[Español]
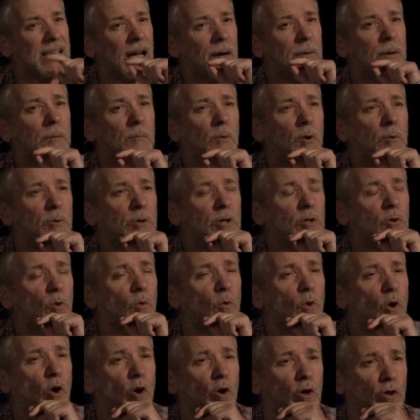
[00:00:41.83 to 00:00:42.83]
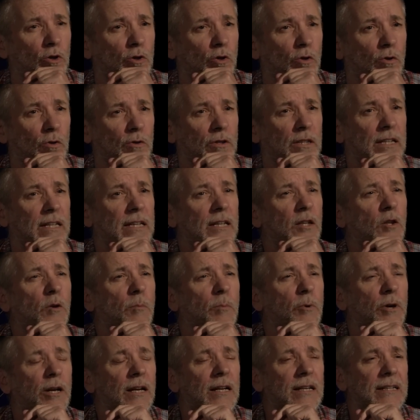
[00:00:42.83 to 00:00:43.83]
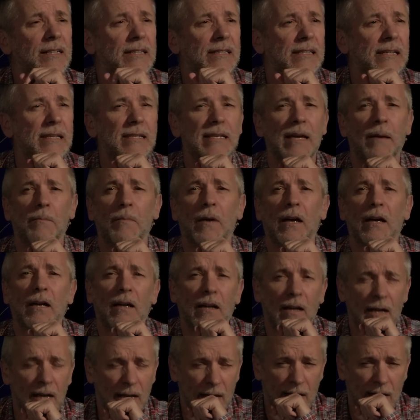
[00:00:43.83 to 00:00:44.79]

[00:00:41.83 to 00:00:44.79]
habíamos visto un corto dirigido por él que se llama,